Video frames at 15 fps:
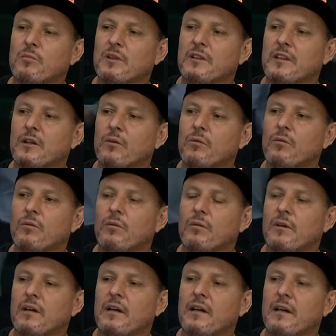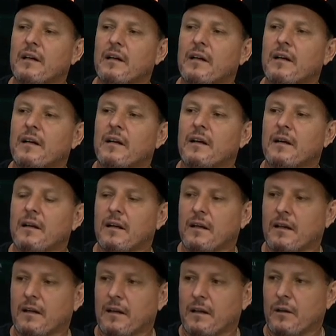tão é,
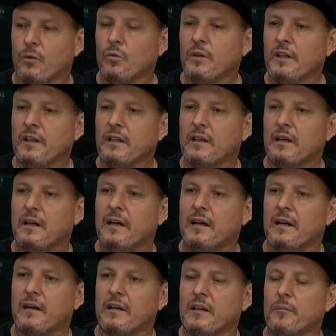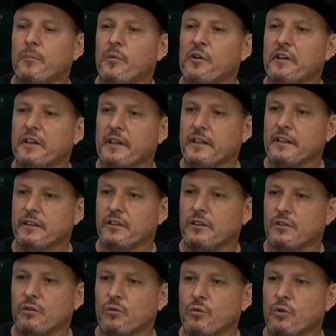unida, importante
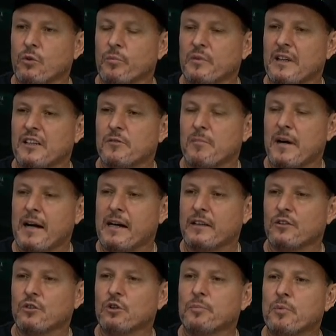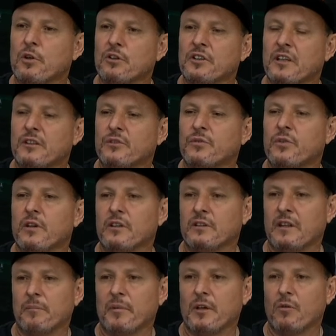no grupo das marcas, nos projetos fortes
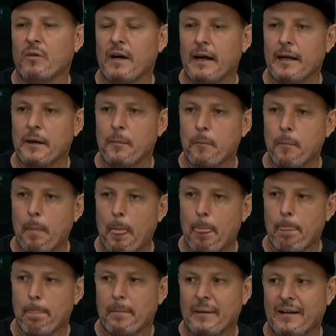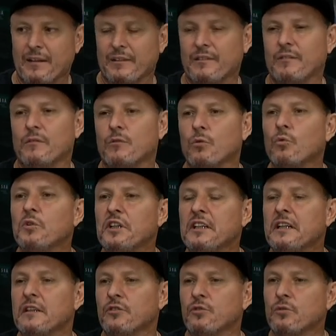da pecuária, é,
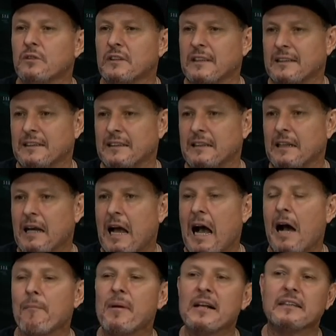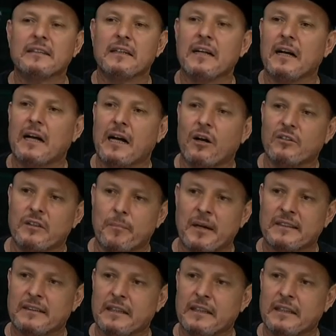unidas juntas assim, abraçando a causa, abraçando